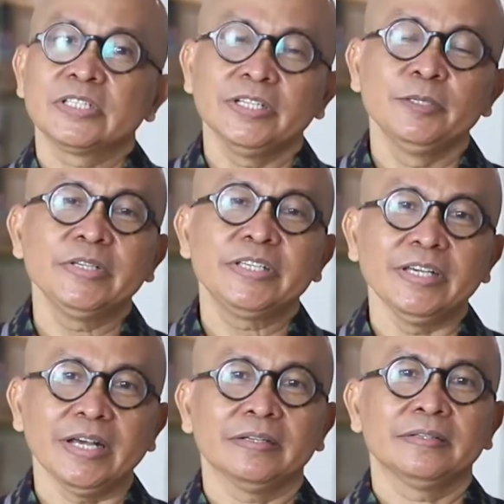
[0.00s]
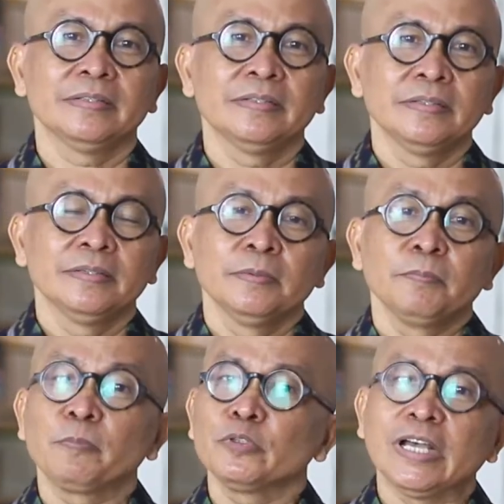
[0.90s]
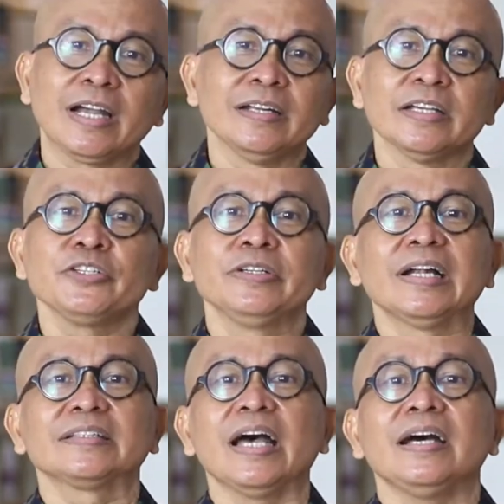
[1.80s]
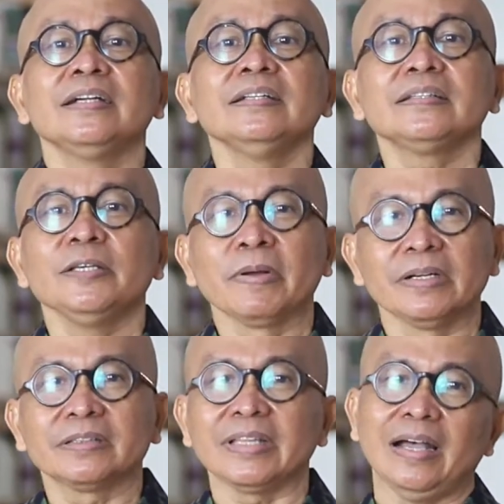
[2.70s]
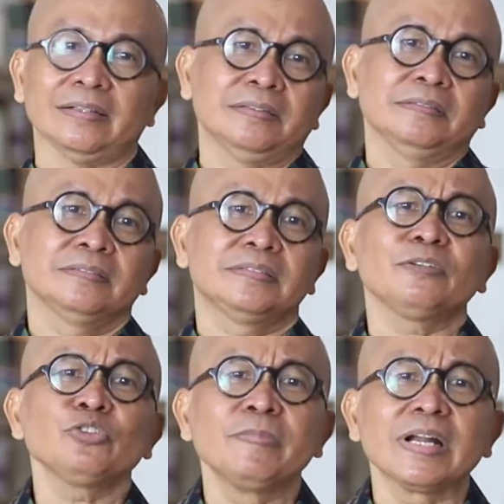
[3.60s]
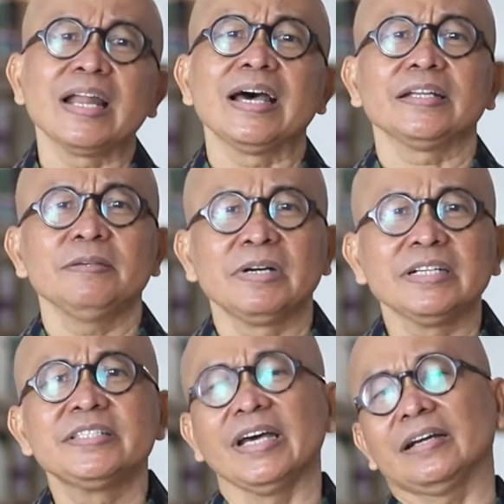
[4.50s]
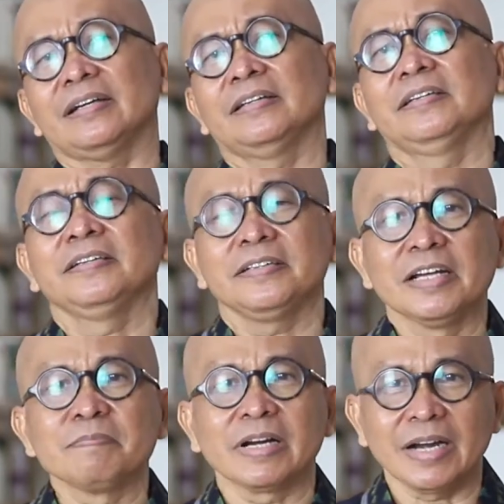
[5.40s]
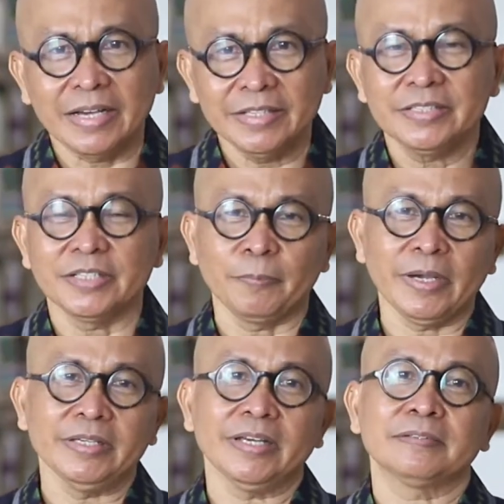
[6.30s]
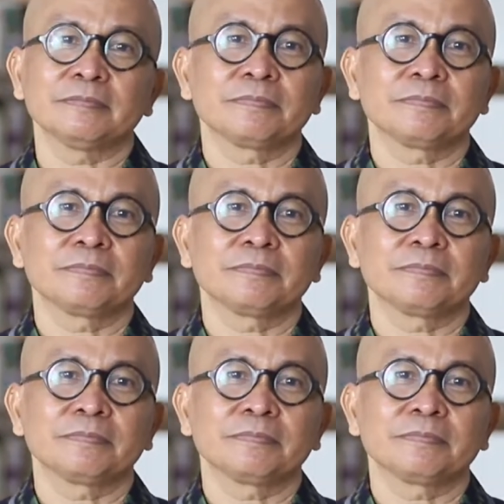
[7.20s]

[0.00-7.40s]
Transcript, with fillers: Meski demikian, Perpustakaan Nasional tak henti berdetak, terus berlari mengejar dan meraih capaian.